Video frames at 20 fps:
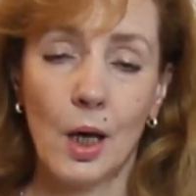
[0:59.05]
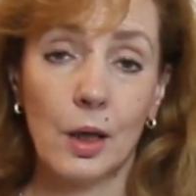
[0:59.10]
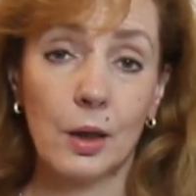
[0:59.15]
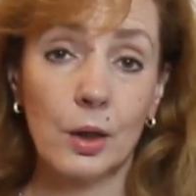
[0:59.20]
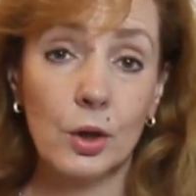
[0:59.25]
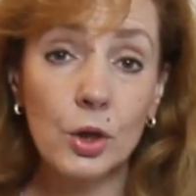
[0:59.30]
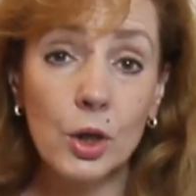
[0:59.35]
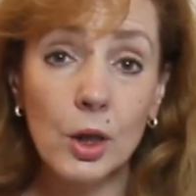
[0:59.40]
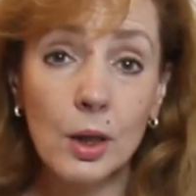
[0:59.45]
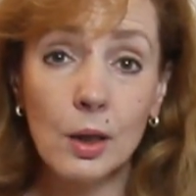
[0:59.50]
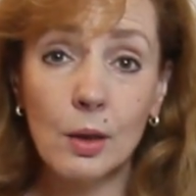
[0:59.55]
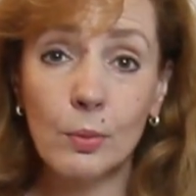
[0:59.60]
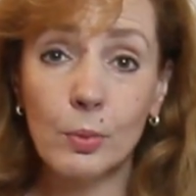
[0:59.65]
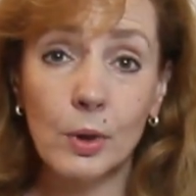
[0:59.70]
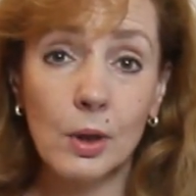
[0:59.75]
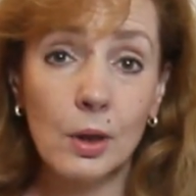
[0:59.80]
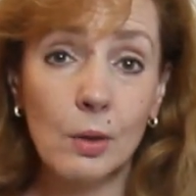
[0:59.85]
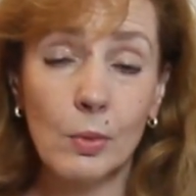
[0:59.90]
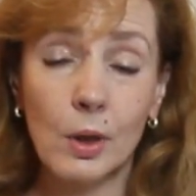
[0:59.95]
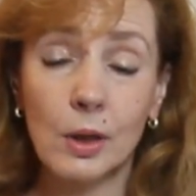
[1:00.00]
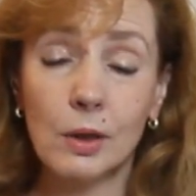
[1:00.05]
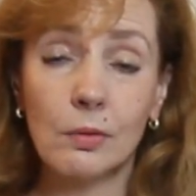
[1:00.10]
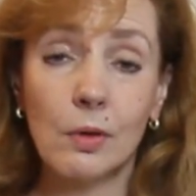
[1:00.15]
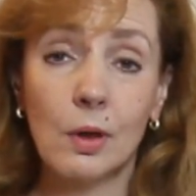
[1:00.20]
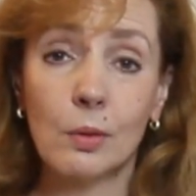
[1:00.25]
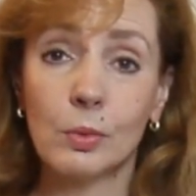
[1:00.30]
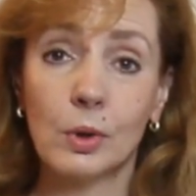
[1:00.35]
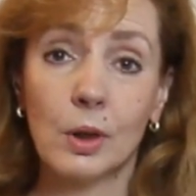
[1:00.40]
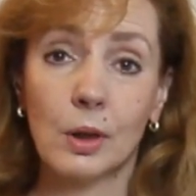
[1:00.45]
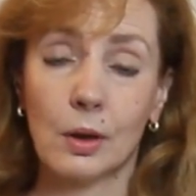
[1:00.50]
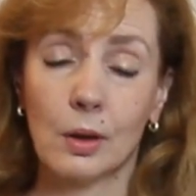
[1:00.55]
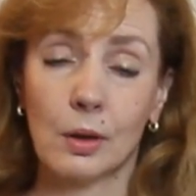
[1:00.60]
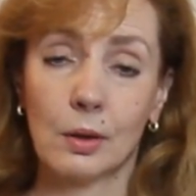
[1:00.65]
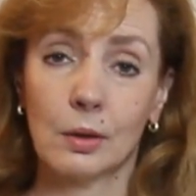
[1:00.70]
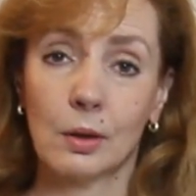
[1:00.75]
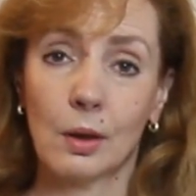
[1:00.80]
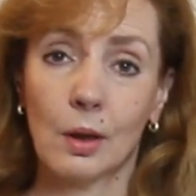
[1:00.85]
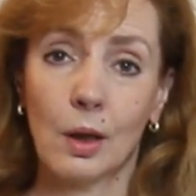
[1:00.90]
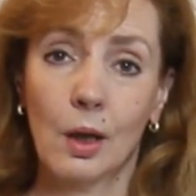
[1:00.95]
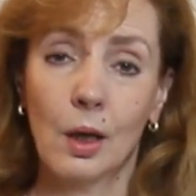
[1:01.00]
Решение принимать вам
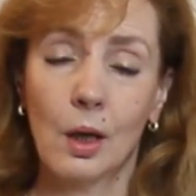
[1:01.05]
некогда.